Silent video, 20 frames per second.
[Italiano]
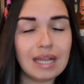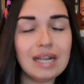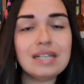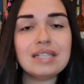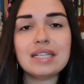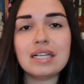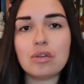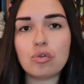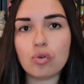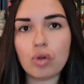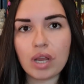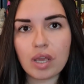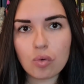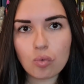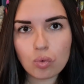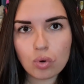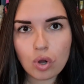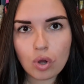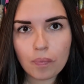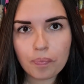il settore
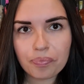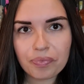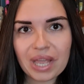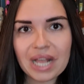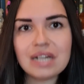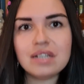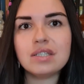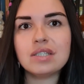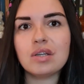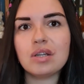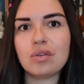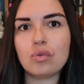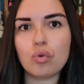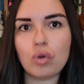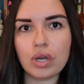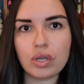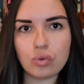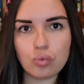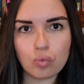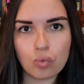1 e il
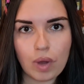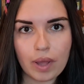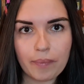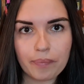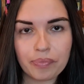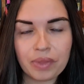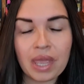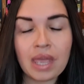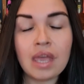settore 2.